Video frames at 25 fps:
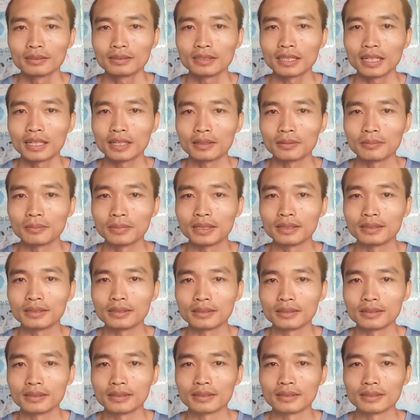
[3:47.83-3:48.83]
dạy
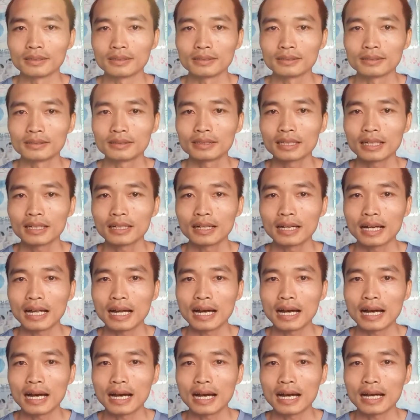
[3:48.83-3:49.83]
mình rất
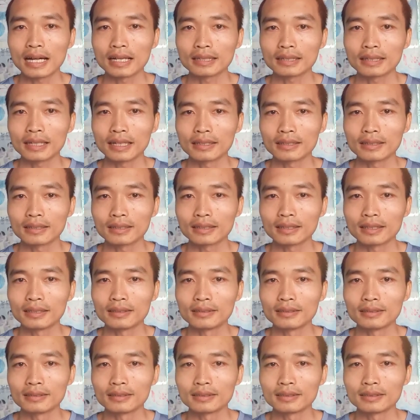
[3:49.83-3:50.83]
là tận
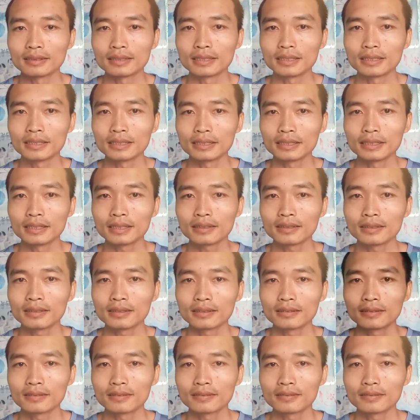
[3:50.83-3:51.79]
tình, chi tiết.